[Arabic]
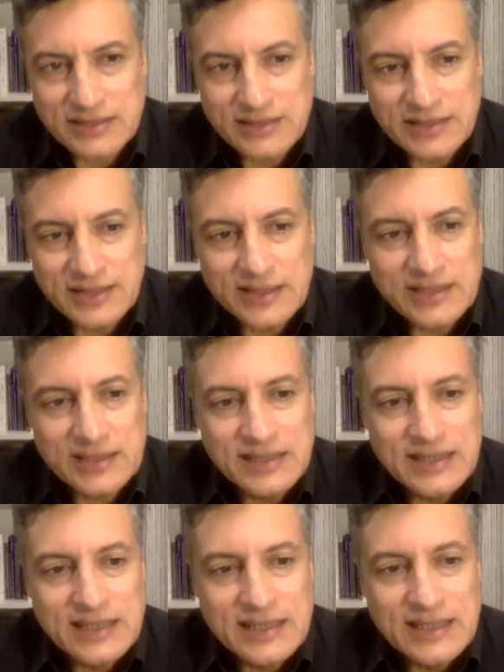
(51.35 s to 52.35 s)
تندير
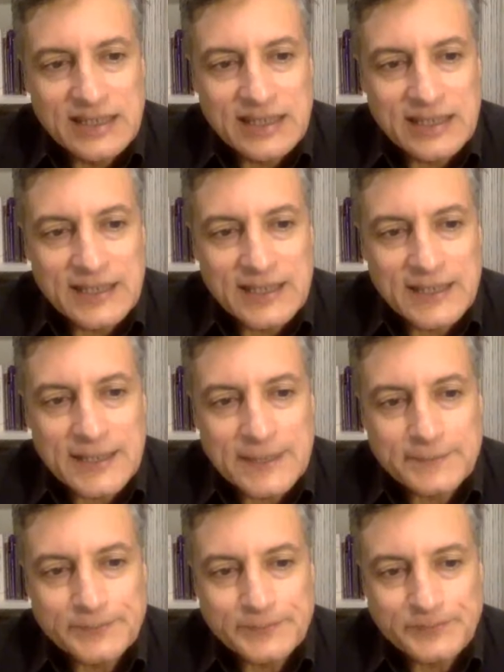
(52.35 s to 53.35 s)

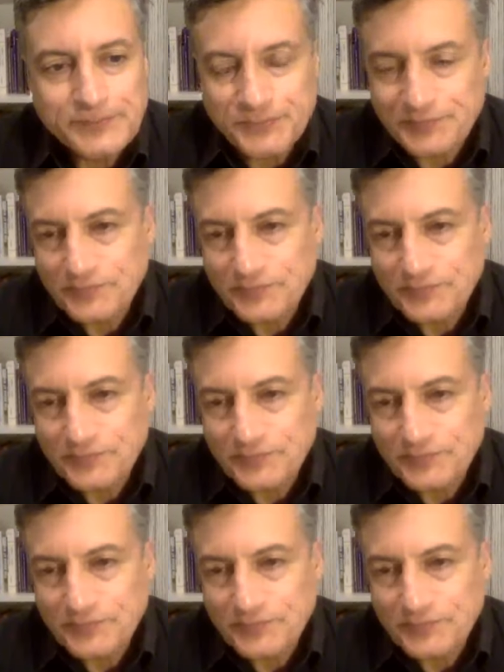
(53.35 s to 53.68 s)
آه،